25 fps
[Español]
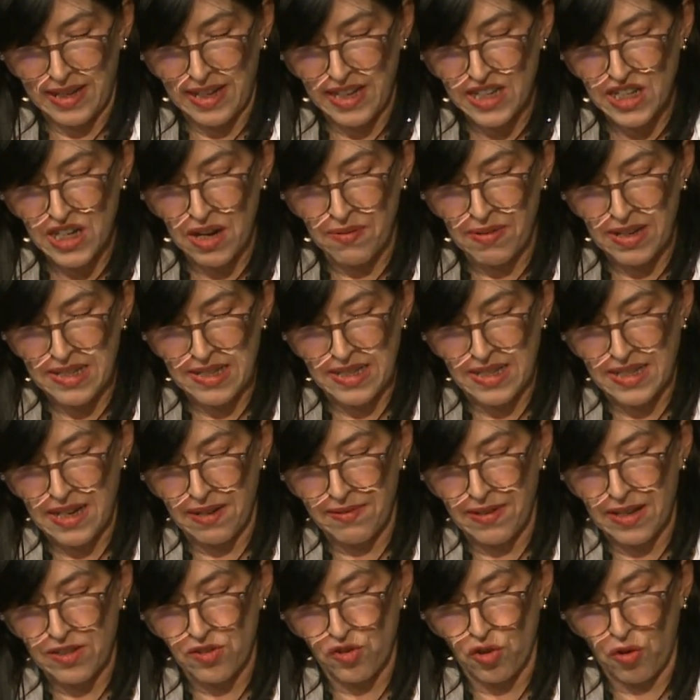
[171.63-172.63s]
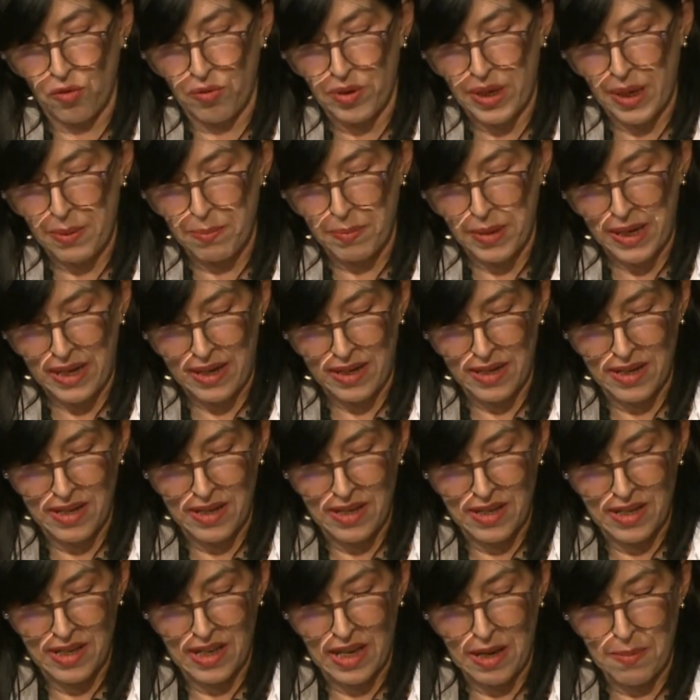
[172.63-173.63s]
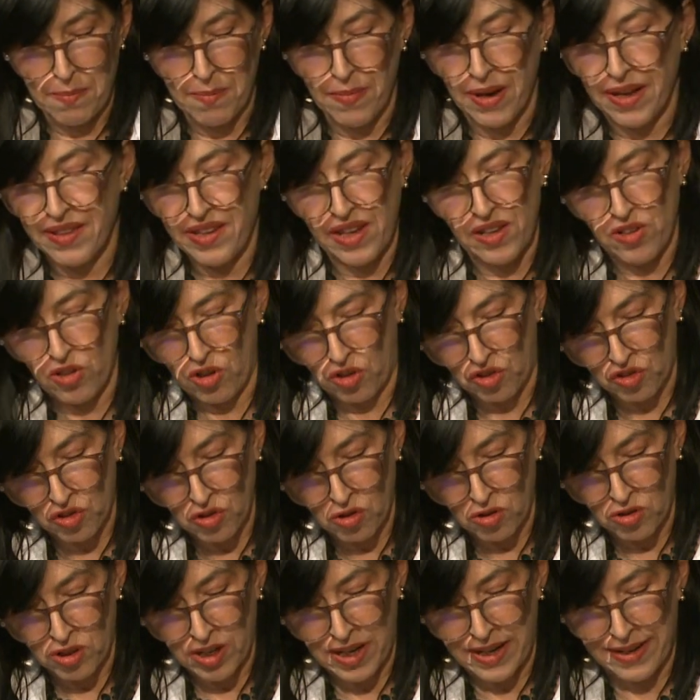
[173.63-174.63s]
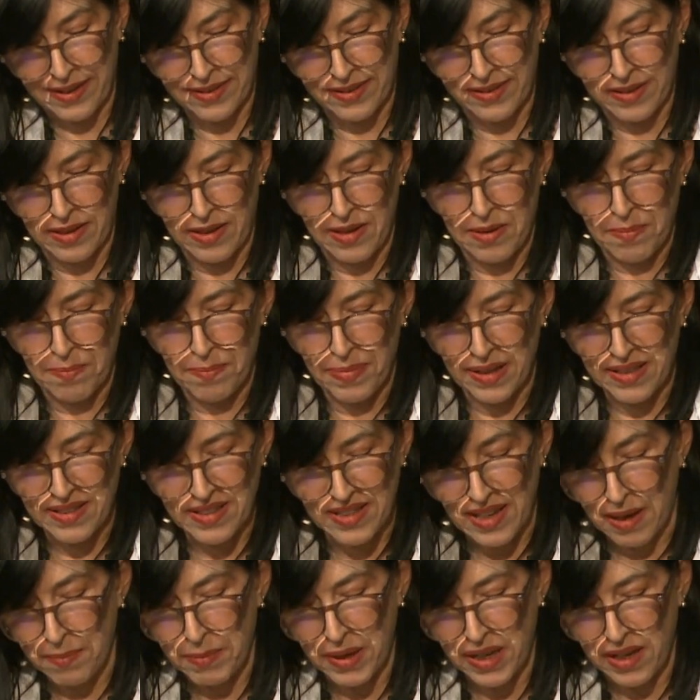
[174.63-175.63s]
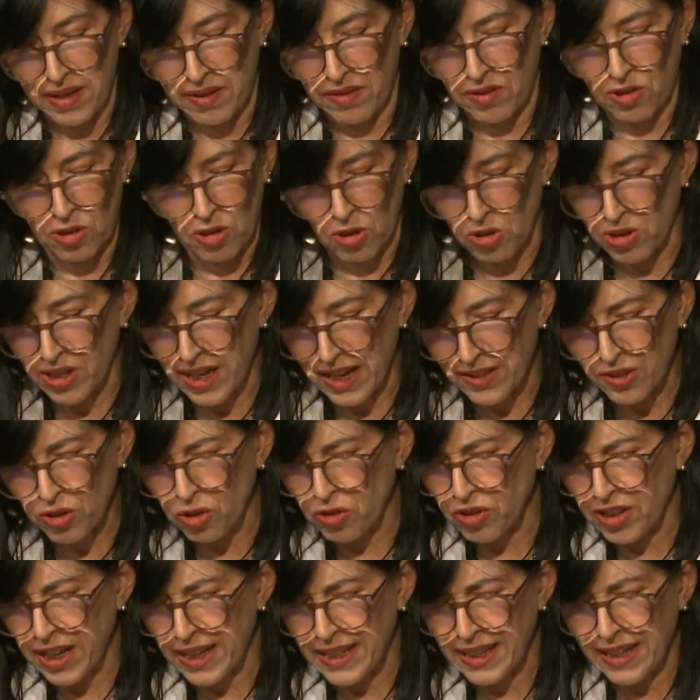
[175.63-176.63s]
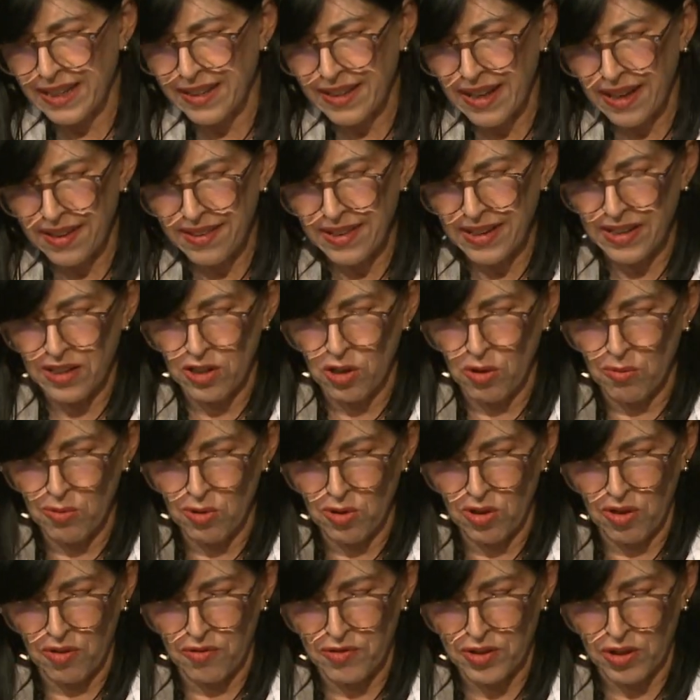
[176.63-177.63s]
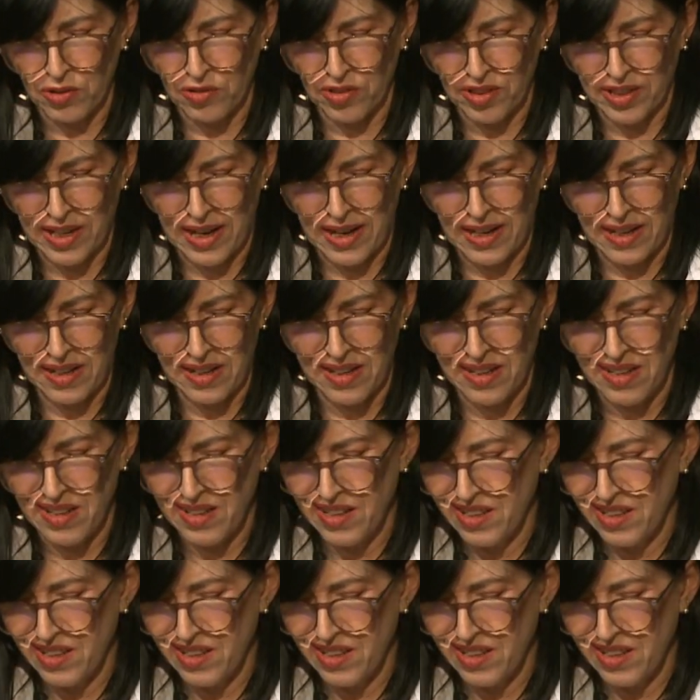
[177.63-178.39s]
Ella avanzaba sobre mí, invadiendo zonas, pensamientos, la totalidad del lóbulo frontal.